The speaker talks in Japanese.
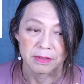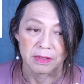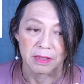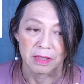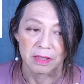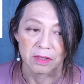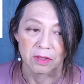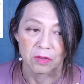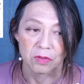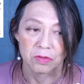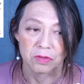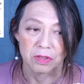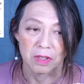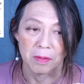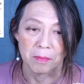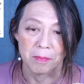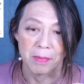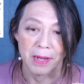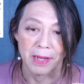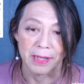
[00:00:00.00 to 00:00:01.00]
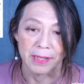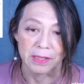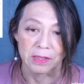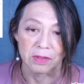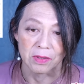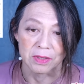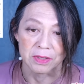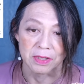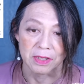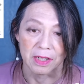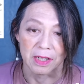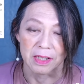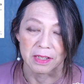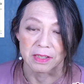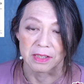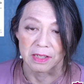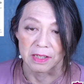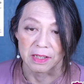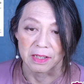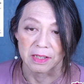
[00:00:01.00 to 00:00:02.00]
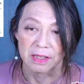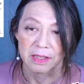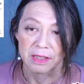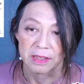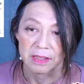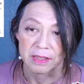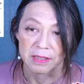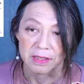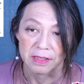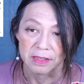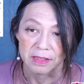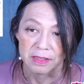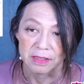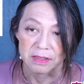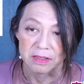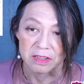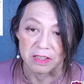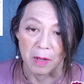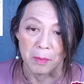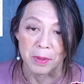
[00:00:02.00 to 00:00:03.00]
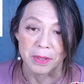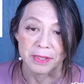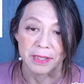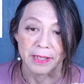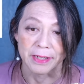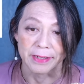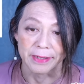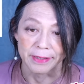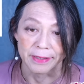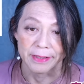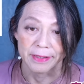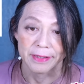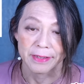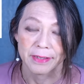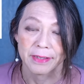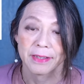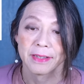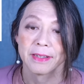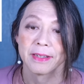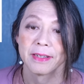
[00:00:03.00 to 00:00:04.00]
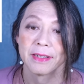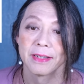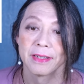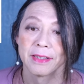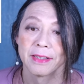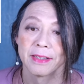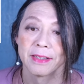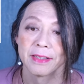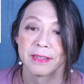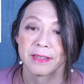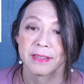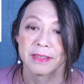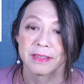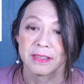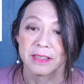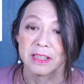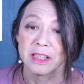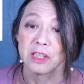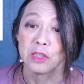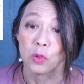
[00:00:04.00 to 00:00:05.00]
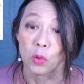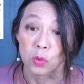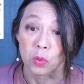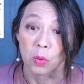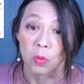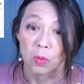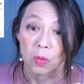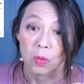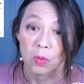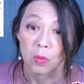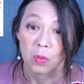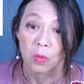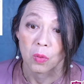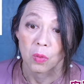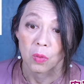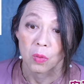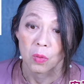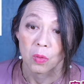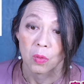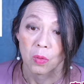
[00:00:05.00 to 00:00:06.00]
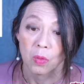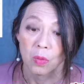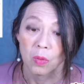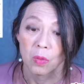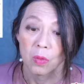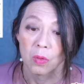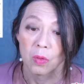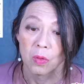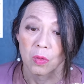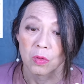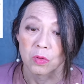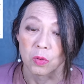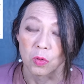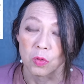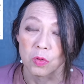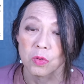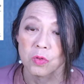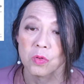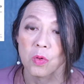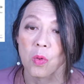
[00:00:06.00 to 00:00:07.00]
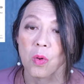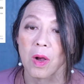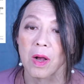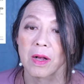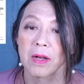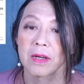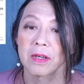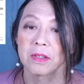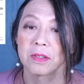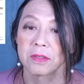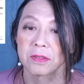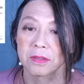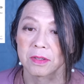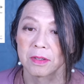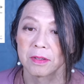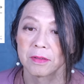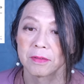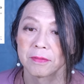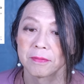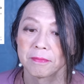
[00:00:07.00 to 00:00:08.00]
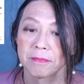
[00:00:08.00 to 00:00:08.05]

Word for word: で、4000万円とかじゃなかったら、捕まんないから。いいよと。そういうお考えですか。